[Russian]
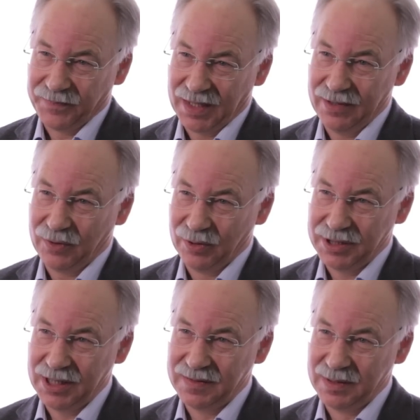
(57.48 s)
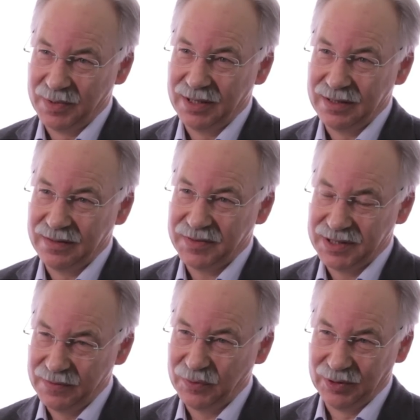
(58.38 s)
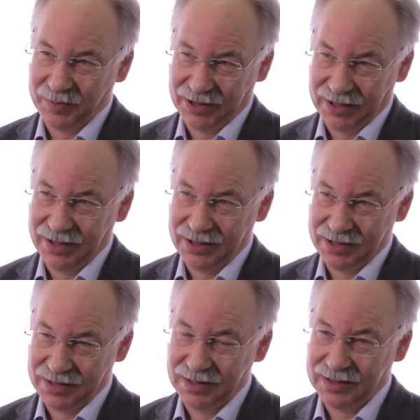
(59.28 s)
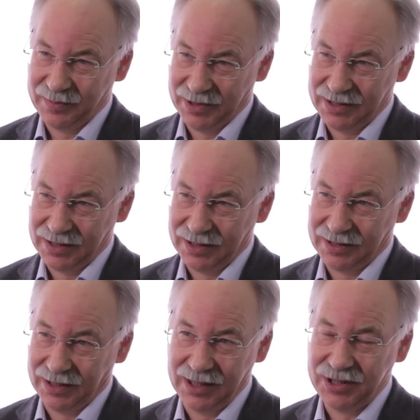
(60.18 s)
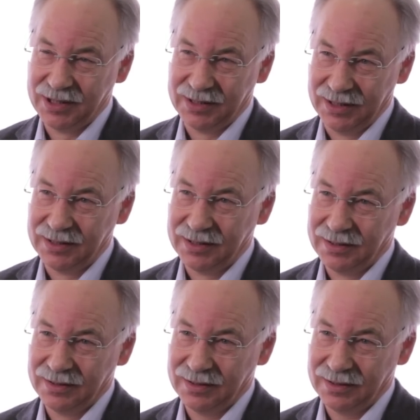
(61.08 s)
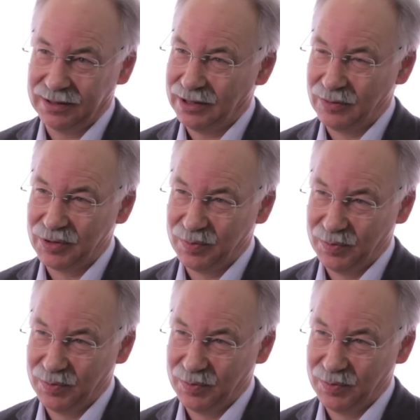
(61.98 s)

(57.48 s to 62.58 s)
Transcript: и включает в себя все фундаментальные частицы материи. Таких частиц не так уж